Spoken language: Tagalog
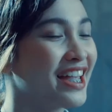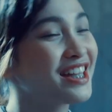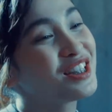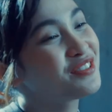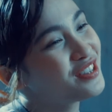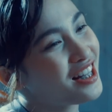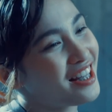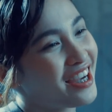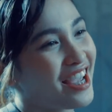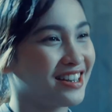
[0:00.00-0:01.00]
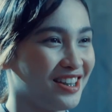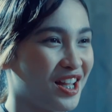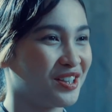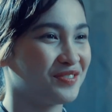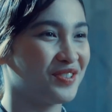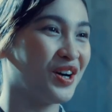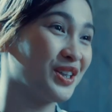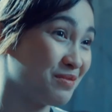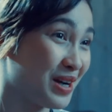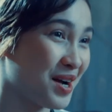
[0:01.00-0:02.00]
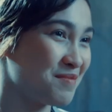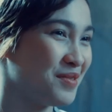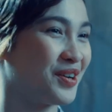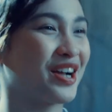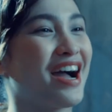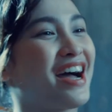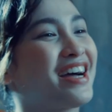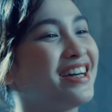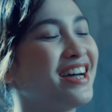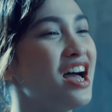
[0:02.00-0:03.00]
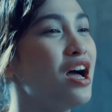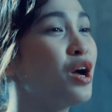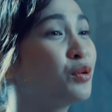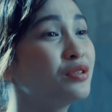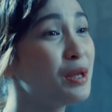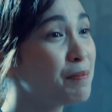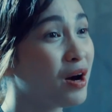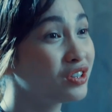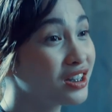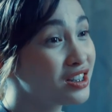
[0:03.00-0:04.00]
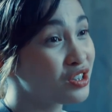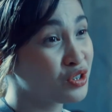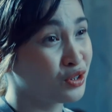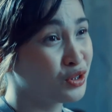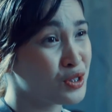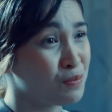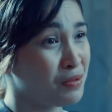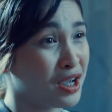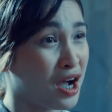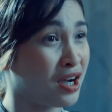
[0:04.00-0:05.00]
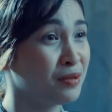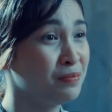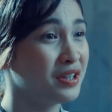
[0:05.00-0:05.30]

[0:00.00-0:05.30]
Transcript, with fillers: In love na lang and love. O di ba, bongga? Kung di pa ako nagdesisyon to speak up,